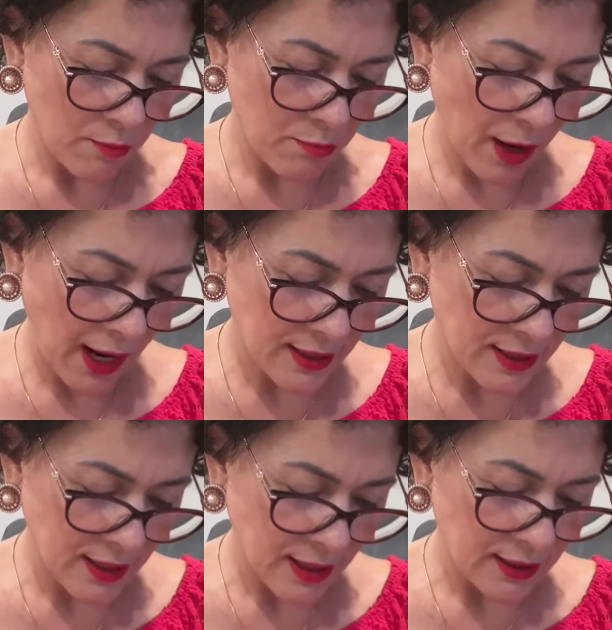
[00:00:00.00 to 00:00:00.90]

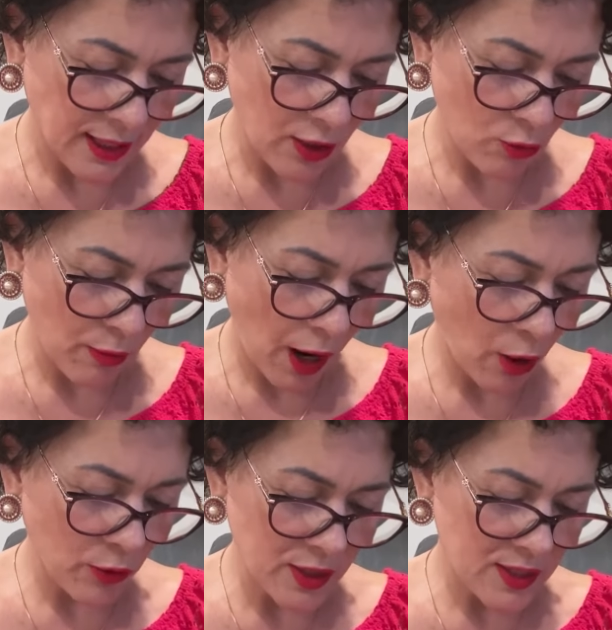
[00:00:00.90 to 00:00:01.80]
mas têm o
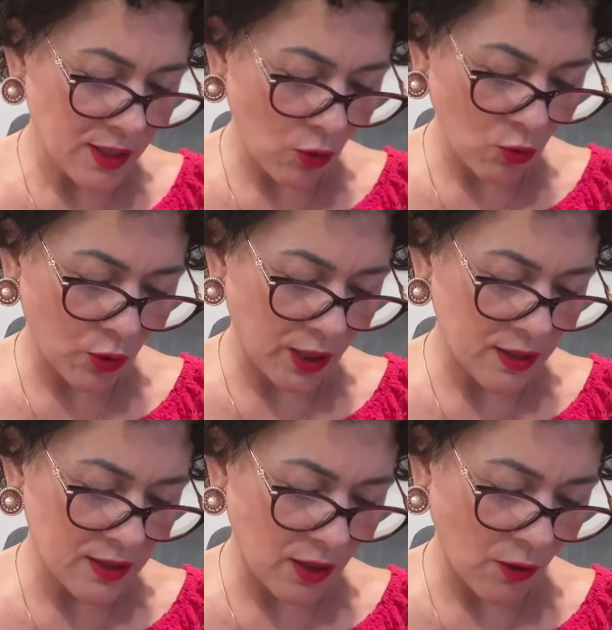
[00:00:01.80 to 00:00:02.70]
mal em seu
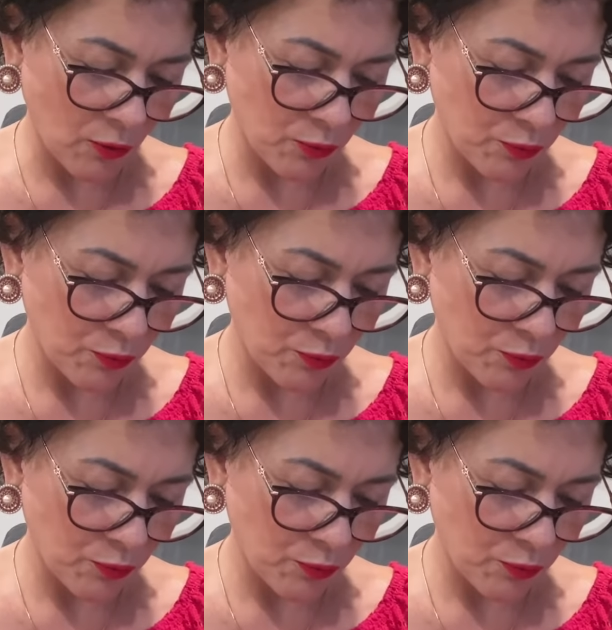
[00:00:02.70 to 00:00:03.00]
coração.